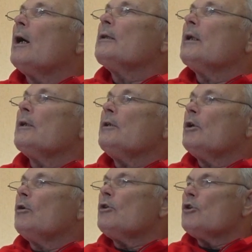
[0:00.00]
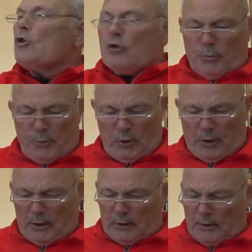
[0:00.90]
она не хочет, чтобы ее
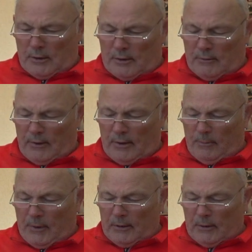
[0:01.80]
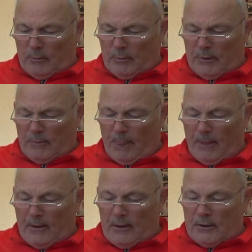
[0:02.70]
как-то называли, поэтому мы
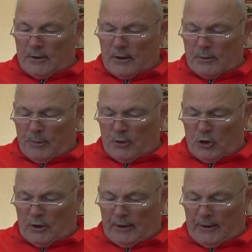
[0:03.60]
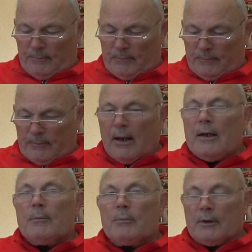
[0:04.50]
сейчас почитаем.
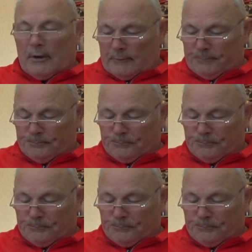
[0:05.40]
А именно,